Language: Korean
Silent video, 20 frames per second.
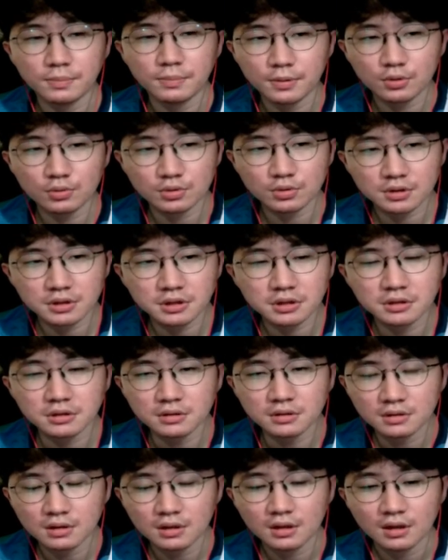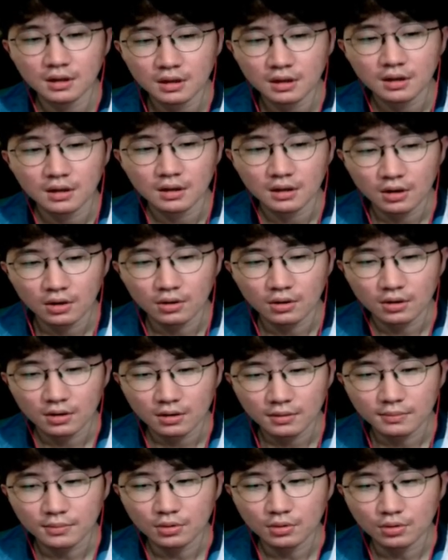빼고는
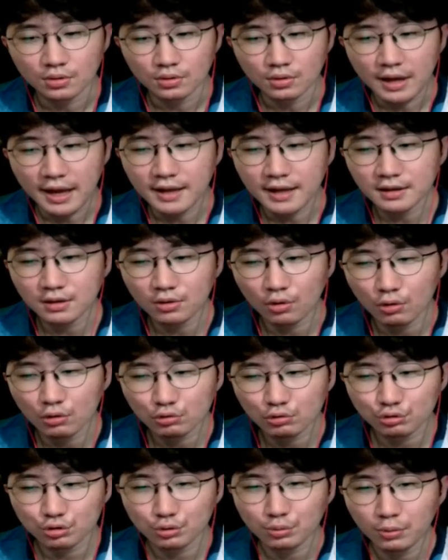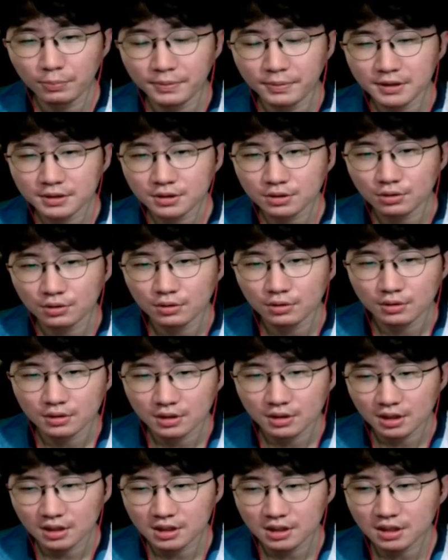뭐 애들 얼굴을 못 봐서
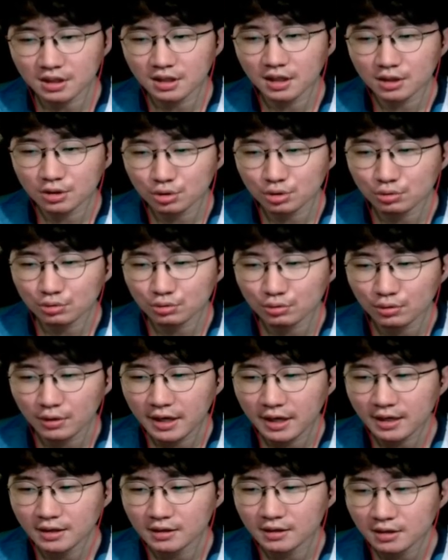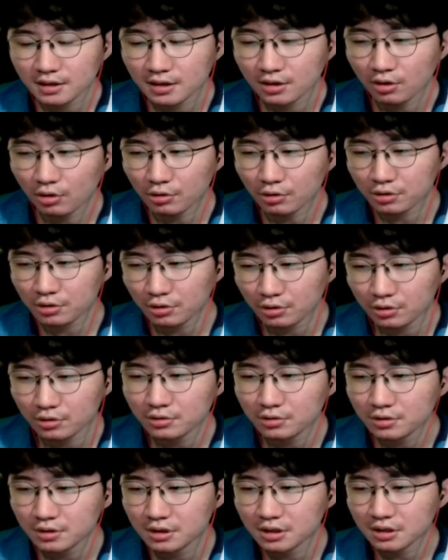즉각적으로 애들이
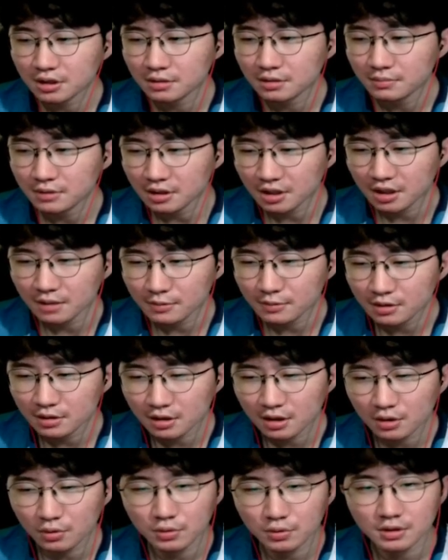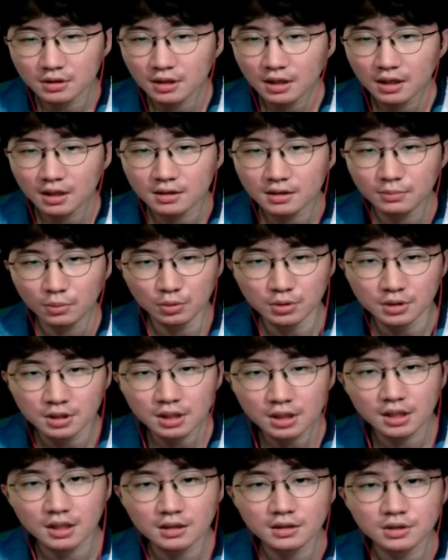어떤 지금 느낌을 느끼고 있는가를 못
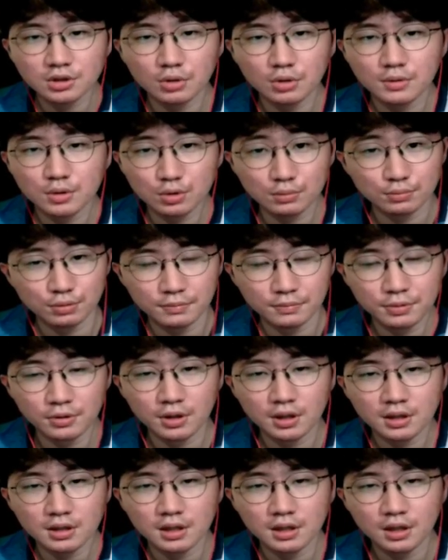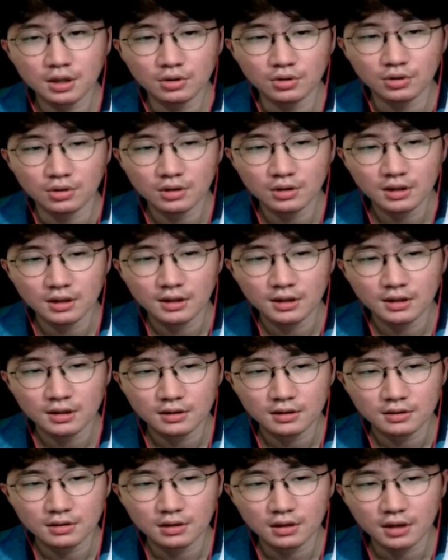느끼는 점이 좀 불편하긴 해요.
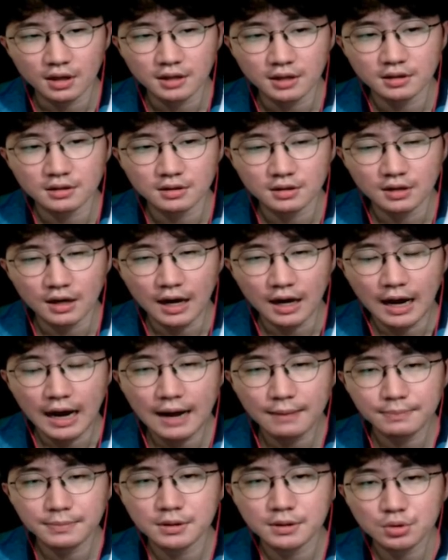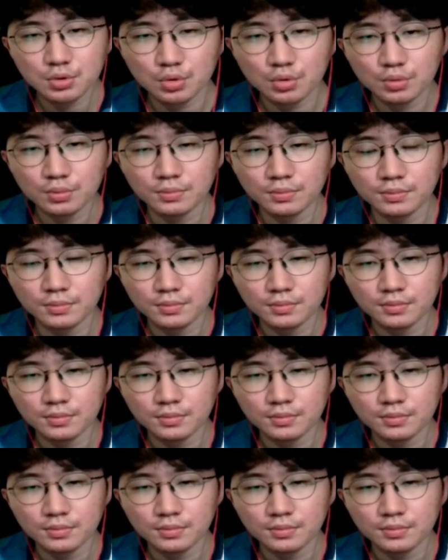그러니까 애들 합이 좀